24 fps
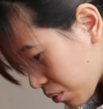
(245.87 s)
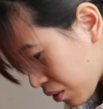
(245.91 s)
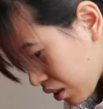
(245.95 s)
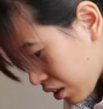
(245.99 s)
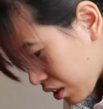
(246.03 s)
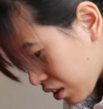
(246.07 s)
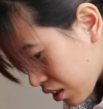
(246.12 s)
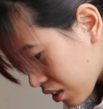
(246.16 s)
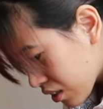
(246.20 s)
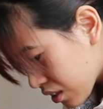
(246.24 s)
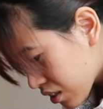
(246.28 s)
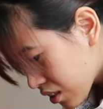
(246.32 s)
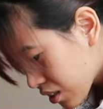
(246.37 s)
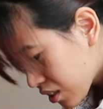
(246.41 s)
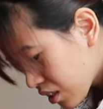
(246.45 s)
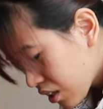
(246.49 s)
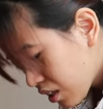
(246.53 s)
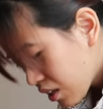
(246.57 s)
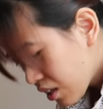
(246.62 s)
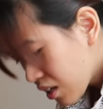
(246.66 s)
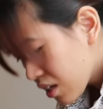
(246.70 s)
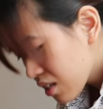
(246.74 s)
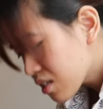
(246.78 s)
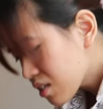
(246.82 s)
wash.
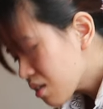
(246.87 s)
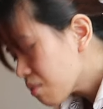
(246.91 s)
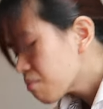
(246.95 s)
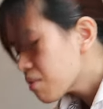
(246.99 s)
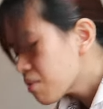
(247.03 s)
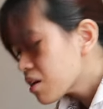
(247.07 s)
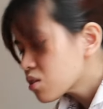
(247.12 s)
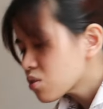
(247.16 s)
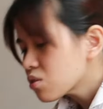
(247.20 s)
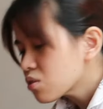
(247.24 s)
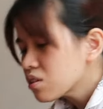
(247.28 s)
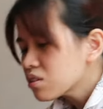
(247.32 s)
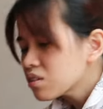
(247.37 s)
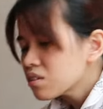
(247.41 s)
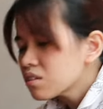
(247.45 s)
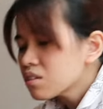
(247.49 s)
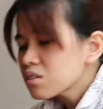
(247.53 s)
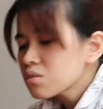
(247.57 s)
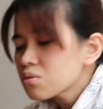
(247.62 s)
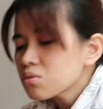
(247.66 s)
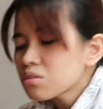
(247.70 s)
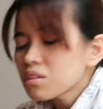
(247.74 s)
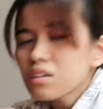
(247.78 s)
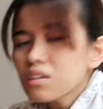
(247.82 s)
Isang beso na
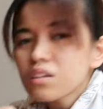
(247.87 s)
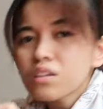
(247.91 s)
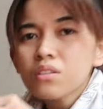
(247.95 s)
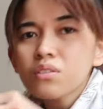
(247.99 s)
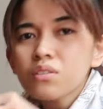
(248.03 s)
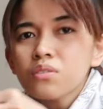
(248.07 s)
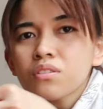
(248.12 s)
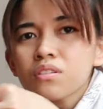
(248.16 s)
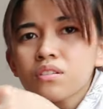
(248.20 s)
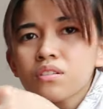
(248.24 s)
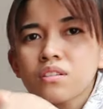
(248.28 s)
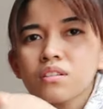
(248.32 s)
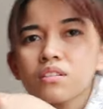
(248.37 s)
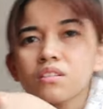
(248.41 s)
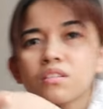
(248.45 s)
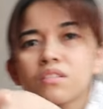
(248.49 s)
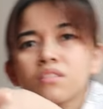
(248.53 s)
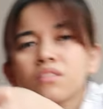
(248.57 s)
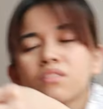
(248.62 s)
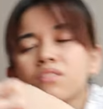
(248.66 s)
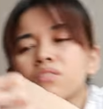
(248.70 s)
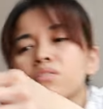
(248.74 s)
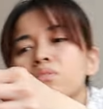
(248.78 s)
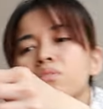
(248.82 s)
siya nasuot. Ayun, din
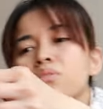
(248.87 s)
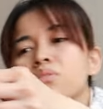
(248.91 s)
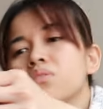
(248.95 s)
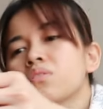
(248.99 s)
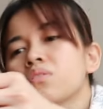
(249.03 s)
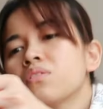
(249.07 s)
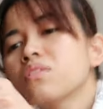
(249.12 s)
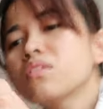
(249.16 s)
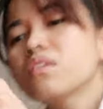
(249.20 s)
ako.